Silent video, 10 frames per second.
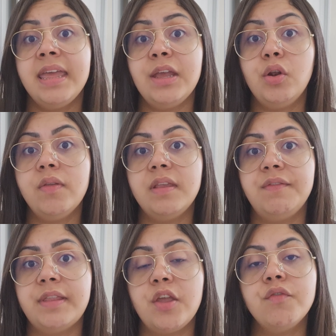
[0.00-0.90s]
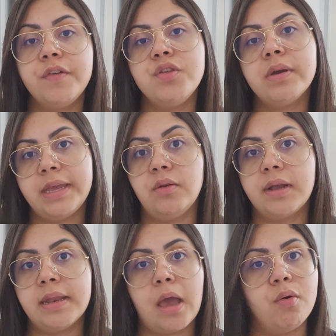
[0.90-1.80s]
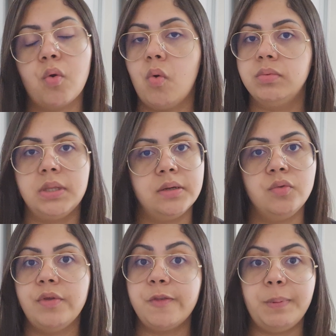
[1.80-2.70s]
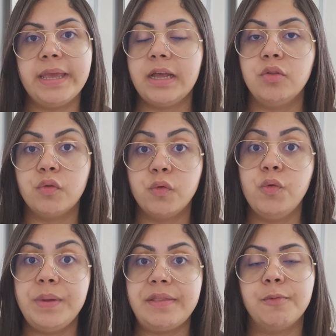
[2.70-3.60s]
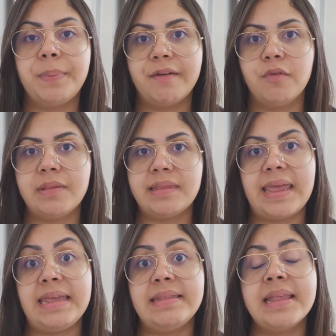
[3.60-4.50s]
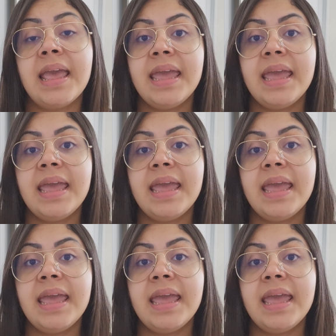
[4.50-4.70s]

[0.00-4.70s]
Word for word: Inclusive, tem um vídeo aqui no canal eu contando e explicando tudo isso para vocês.